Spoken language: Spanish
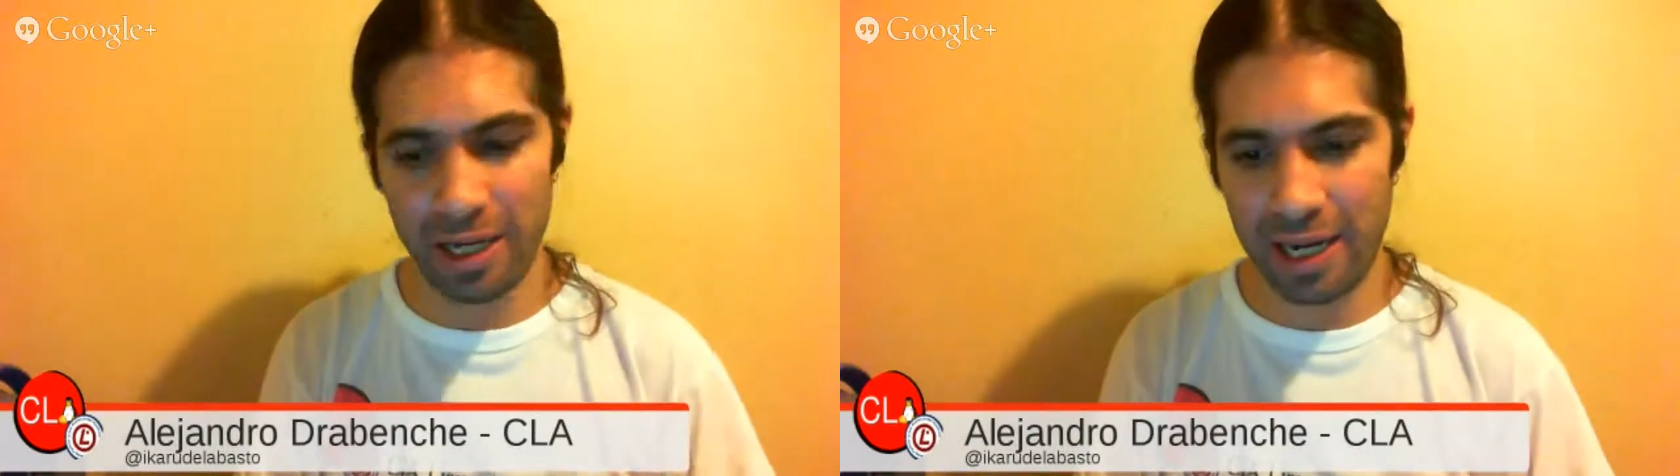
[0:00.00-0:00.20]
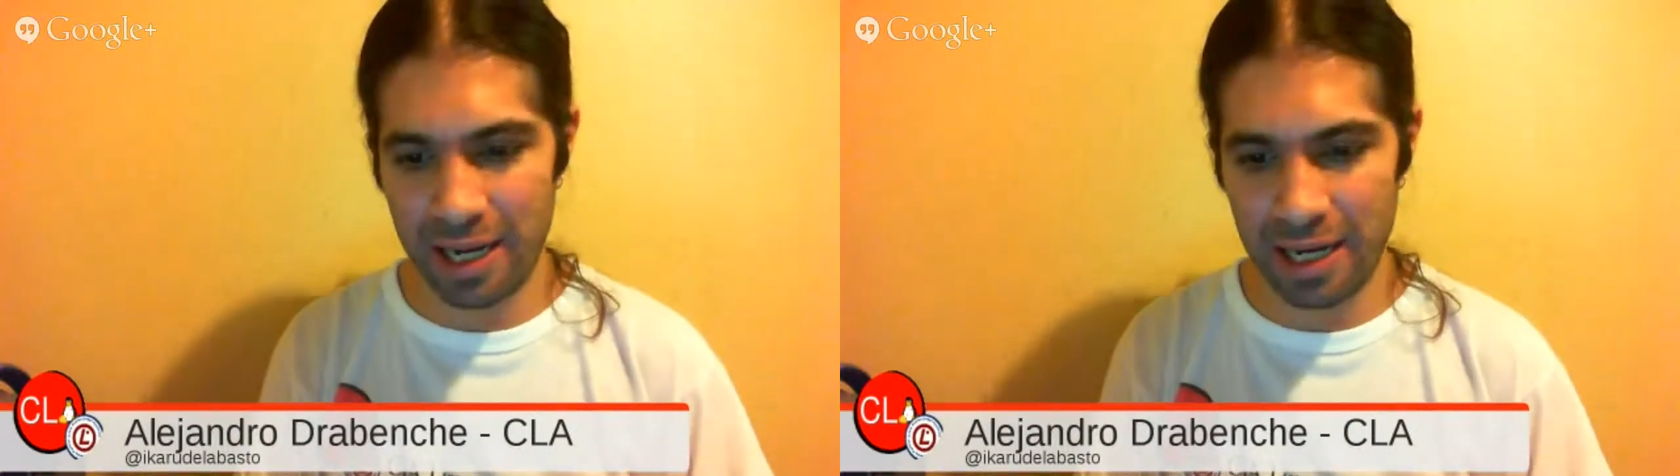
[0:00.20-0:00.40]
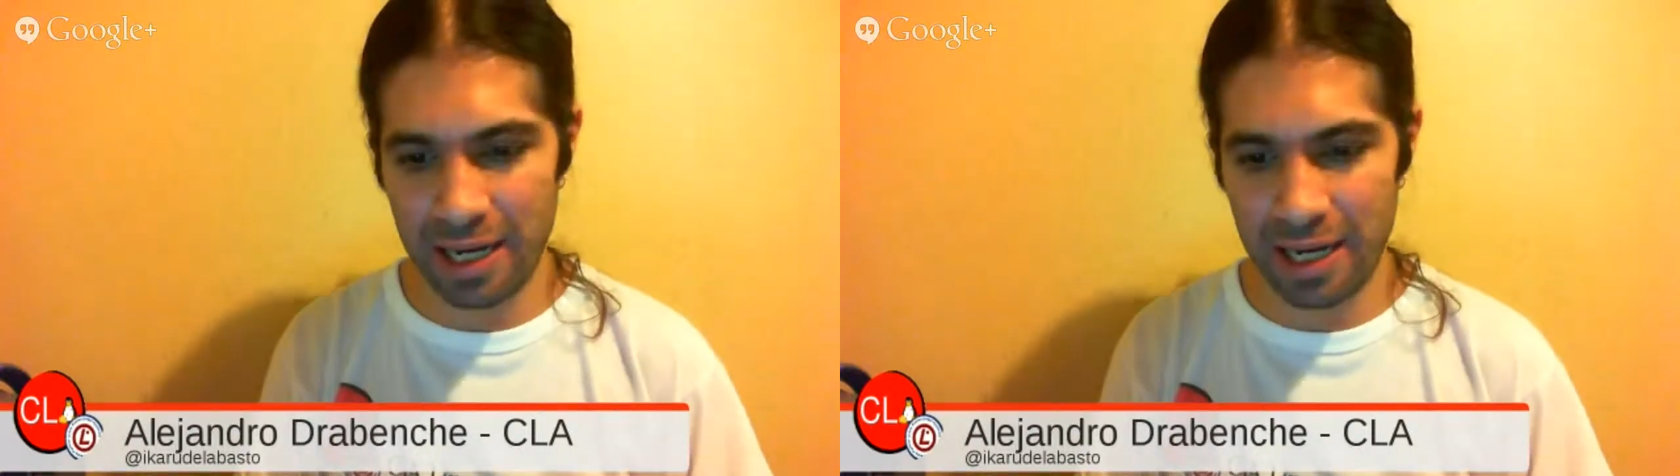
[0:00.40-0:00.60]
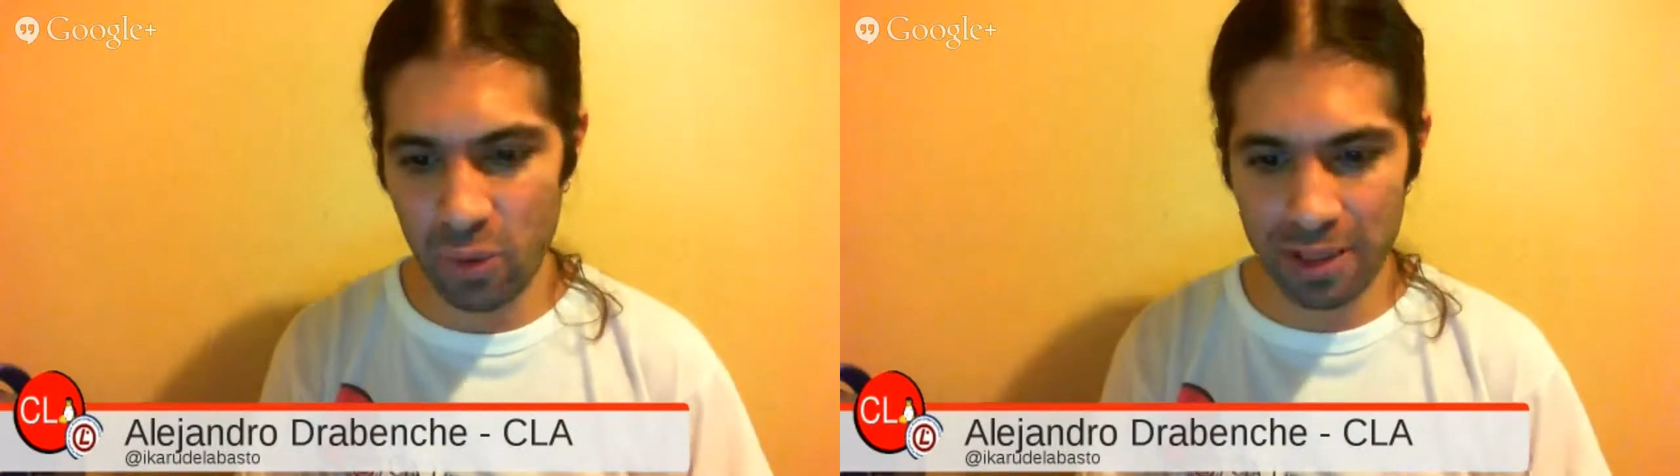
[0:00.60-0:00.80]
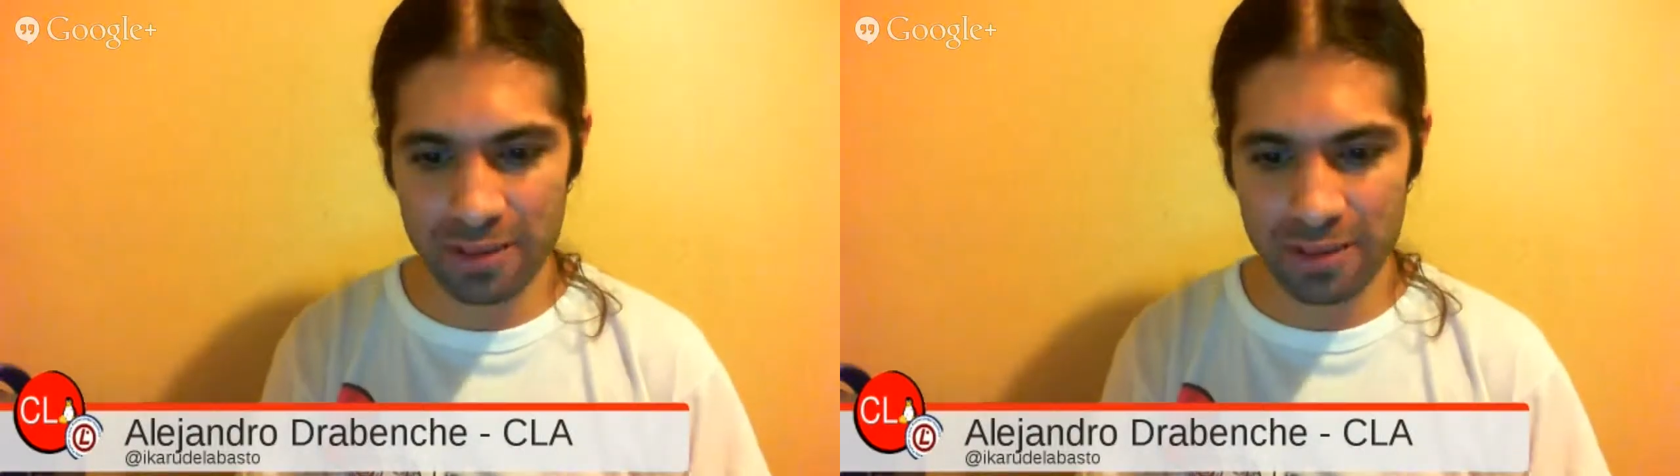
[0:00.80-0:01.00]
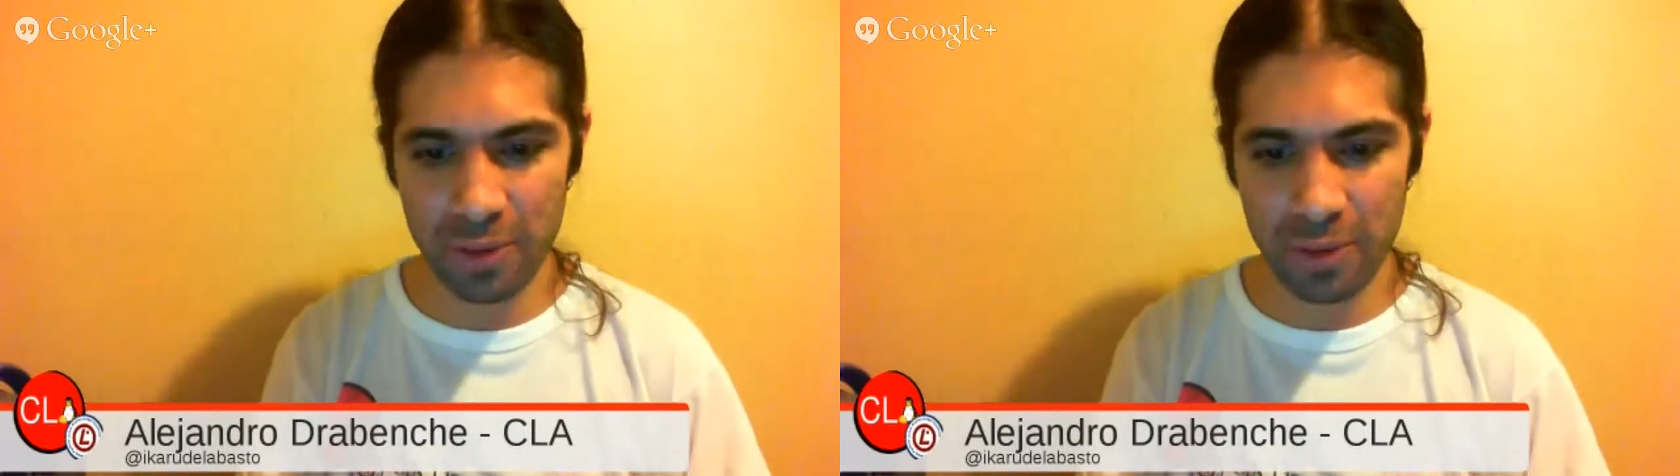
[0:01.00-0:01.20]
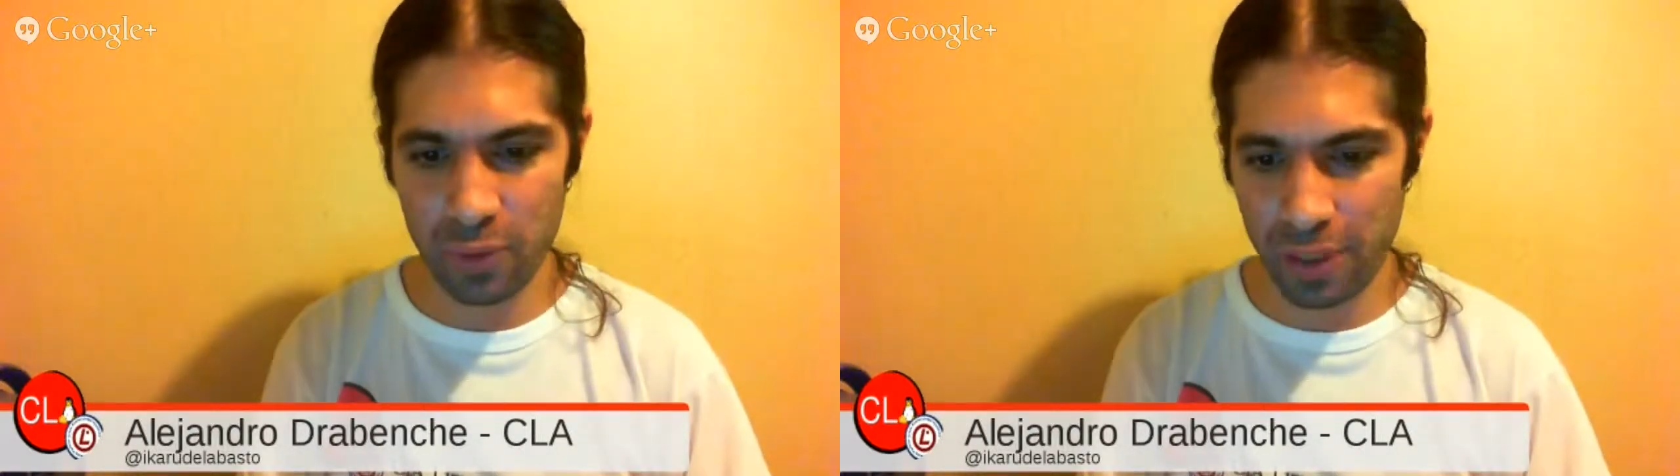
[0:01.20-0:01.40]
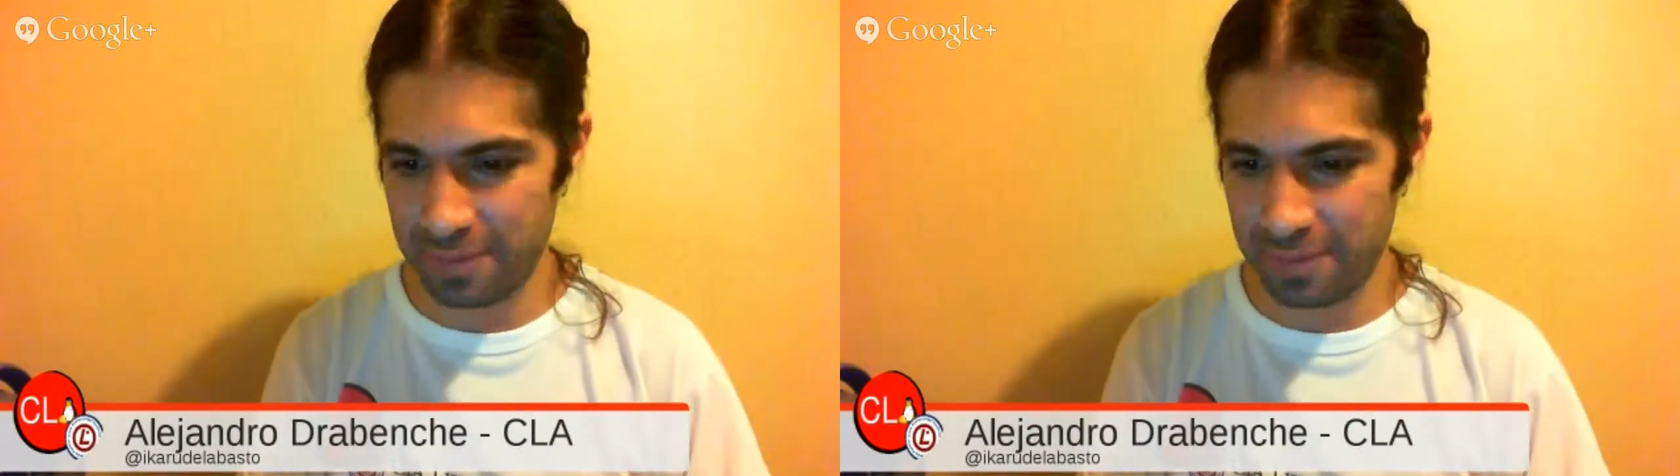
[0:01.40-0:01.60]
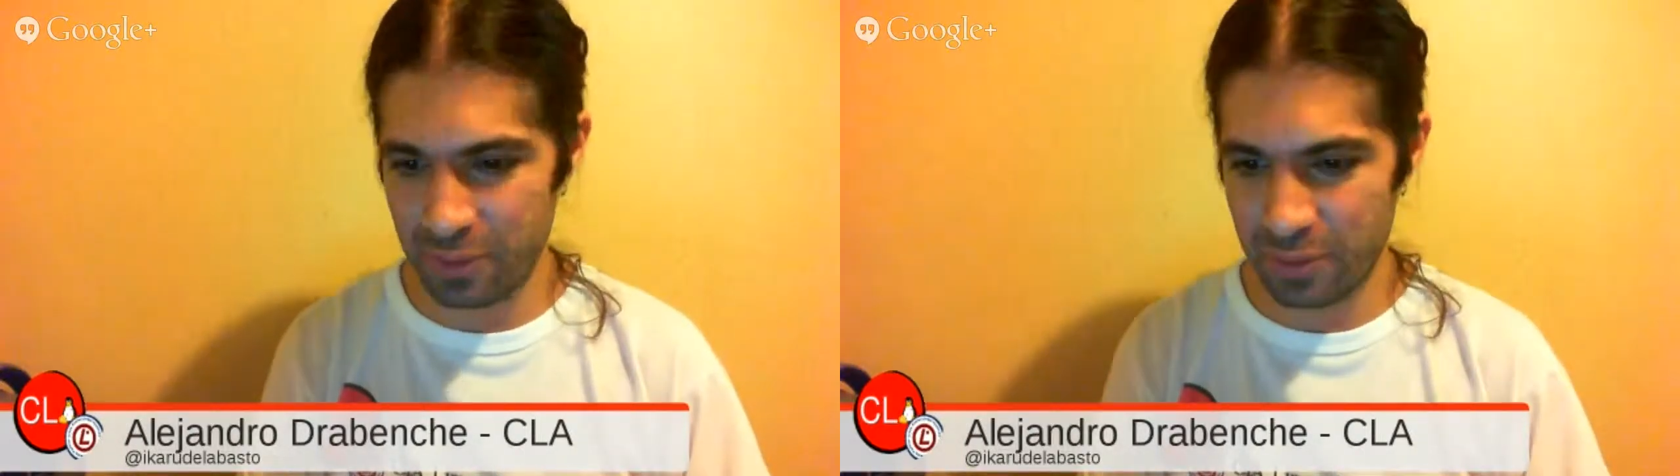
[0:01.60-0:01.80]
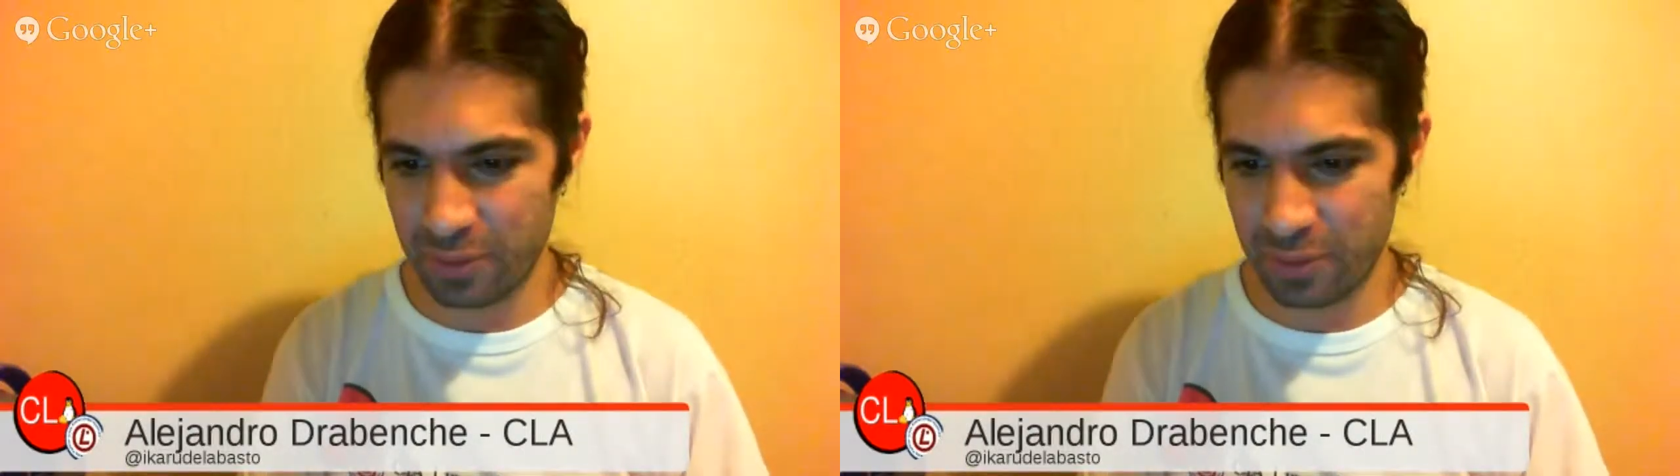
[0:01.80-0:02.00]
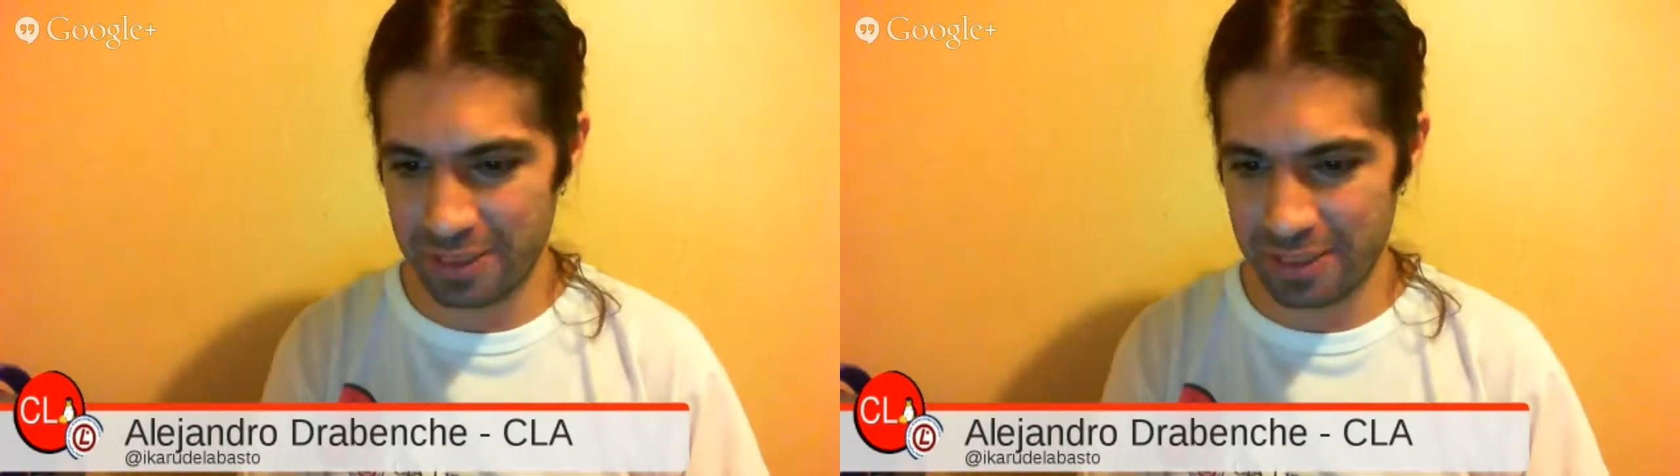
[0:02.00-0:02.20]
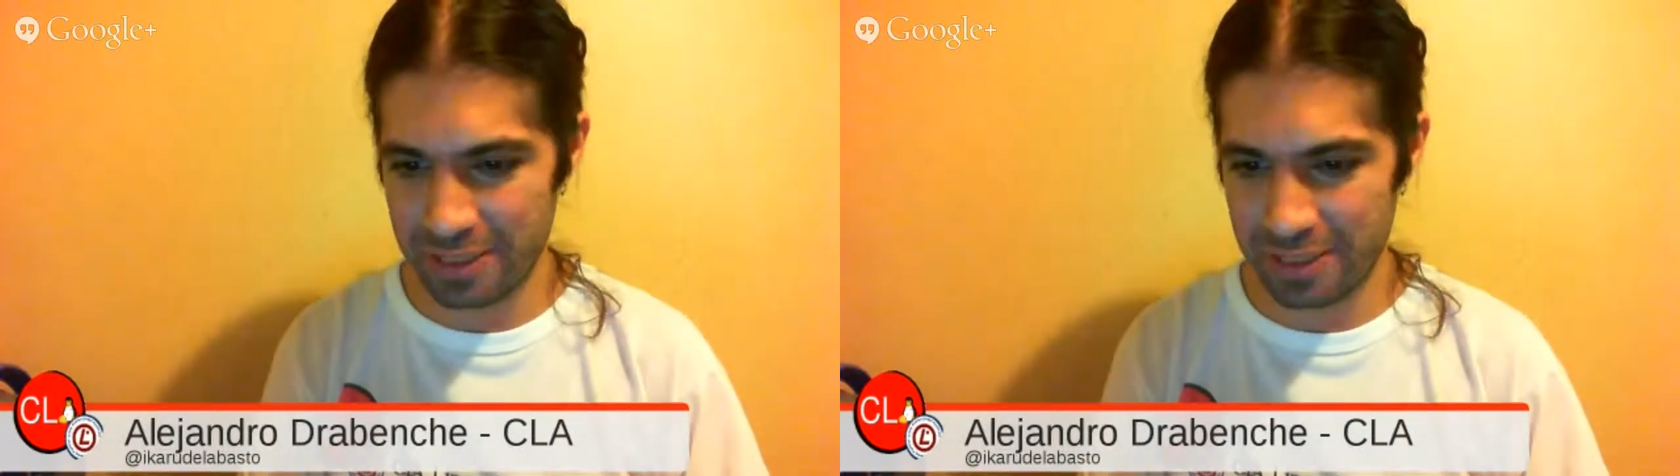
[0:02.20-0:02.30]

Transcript: duda, me gusta, me gusta, así que sean